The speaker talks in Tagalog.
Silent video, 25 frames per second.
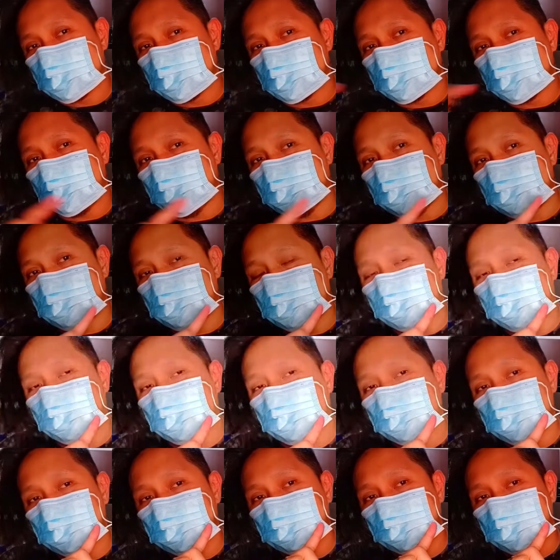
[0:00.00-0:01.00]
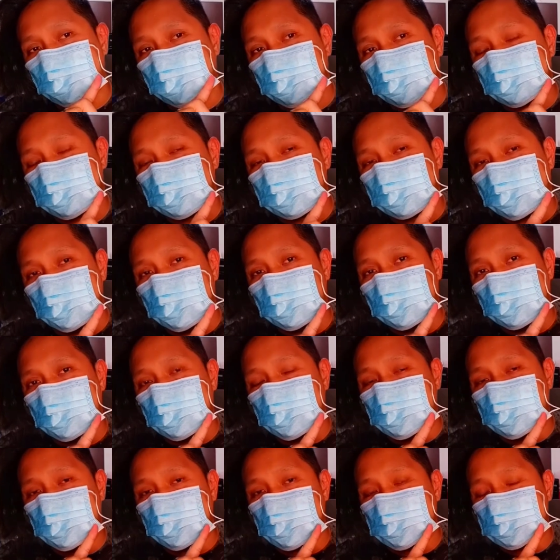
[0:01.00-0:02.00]
Yan,
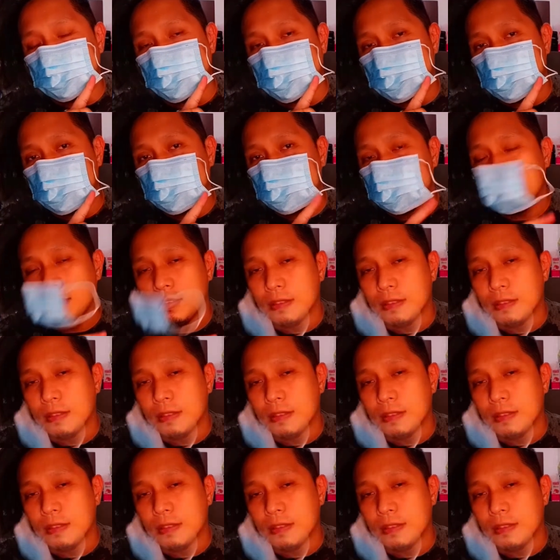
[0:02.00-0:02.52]
nakatanggal na siya.